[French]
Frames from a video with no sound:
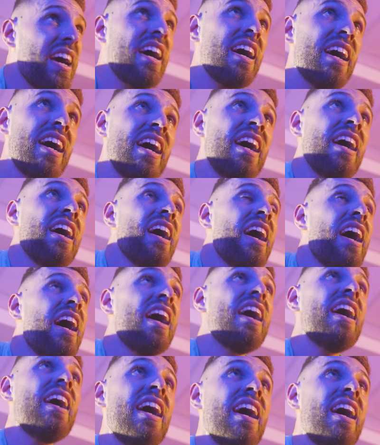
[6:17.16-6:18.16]
S'il y a un point où
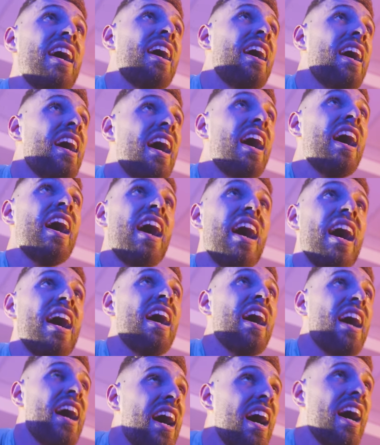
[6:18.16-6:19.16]
on aurait pu gagner quelques
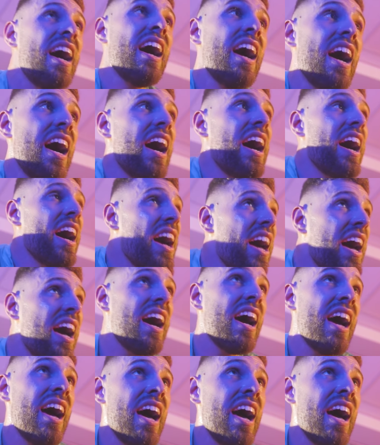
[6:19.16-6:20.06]
watts, c'est avoir deux